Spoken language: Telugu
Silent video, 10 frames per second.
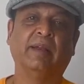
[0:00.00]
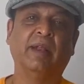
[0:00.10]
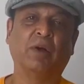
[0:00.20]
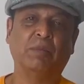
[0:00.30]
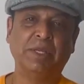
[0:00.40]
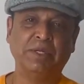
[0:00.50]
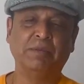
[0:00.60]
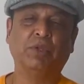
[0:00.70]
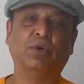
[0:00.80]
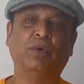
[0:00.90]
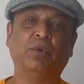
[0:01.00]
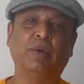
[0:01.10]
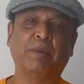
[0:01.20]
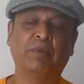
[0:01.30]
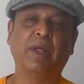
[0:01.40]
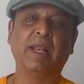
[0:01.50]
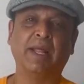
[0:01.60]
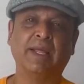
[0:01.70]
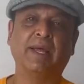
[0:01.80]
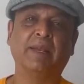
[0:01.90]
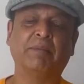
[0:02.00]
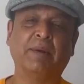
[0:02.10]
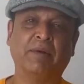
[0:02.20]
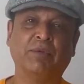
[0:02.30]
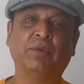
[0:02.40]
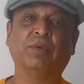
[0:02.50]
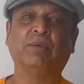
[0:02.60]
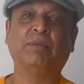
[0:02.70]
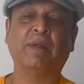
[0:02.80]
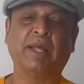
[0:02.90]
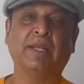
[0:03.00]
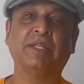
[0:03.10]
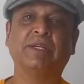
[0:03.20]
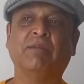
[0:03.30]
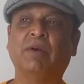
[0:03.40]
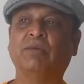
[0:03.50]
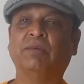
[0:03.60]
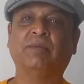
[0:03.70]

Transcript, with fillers: నాకు మంచి మిత్రుడు ఎప్పుడు అన్నయ్య అని ప్రేమతో పలకరించేవాడు